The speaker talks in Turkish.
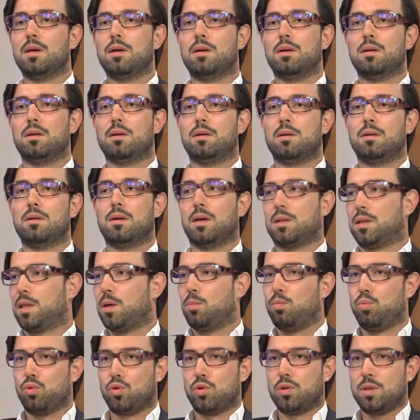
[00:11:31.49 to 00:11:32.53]
e,
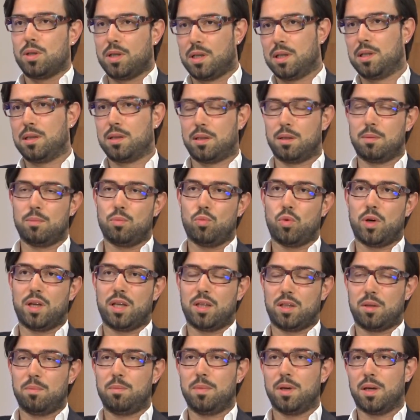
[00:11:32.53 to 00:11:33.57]
hatta bugün klinikte muayene
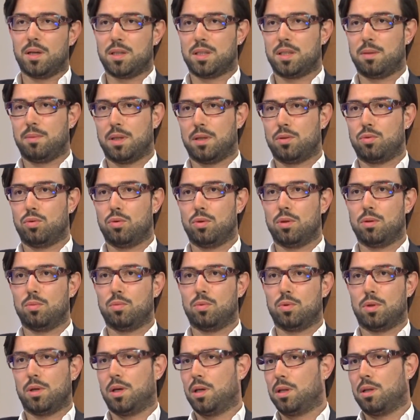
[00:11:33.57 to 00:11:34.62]
ettiğim bir hastama da söyledim
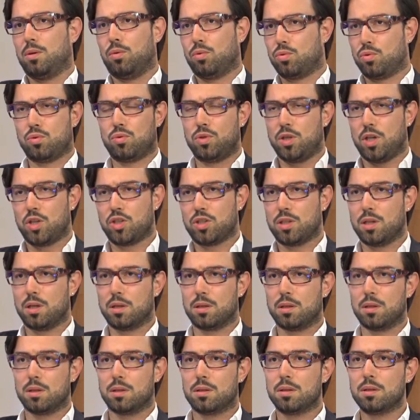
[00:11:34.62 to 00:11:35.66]
onu. Daha da 30'lu
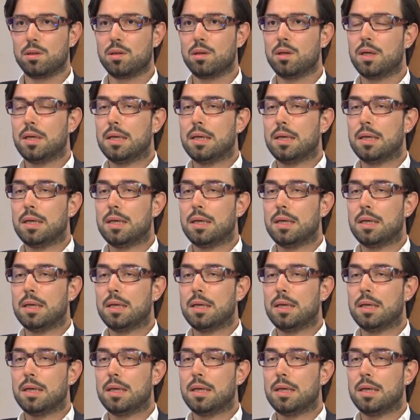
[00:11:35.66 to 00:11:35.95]
yaşlardaydı.